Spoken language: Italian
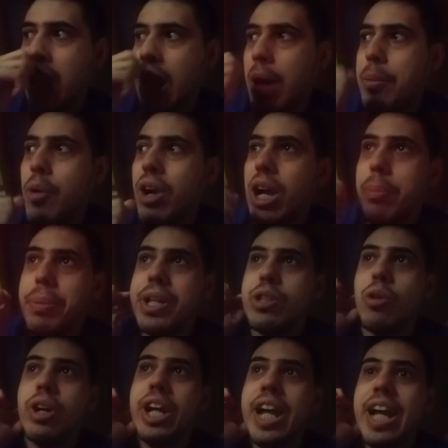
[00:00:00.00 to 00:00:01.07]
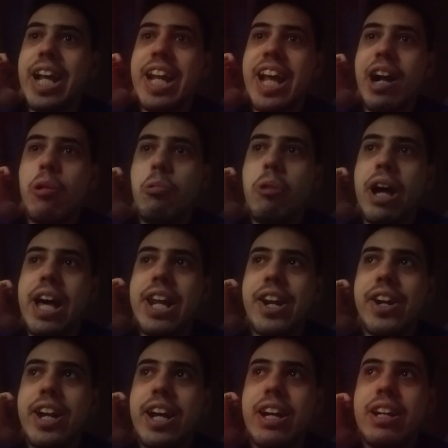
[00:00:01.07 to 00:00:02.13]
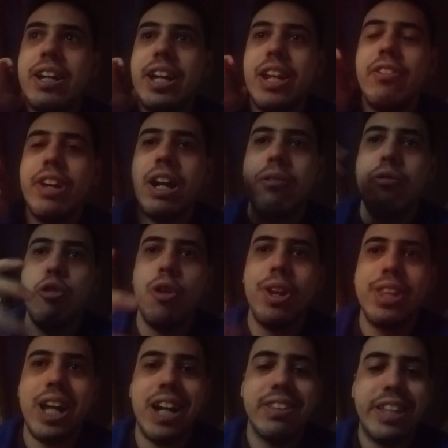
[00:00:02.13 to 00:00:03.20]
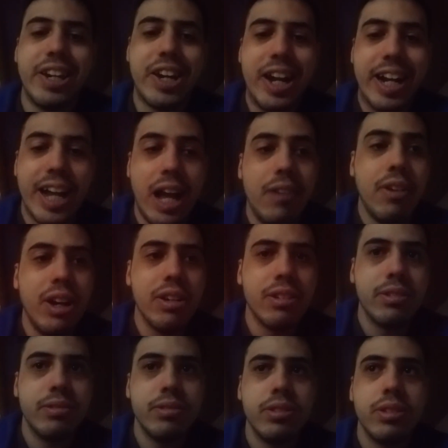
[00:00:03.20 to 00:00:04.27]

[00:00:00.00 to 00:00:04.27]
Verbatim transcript: Abbiamo capito che la guerra arriverà fuori dalla terra cava.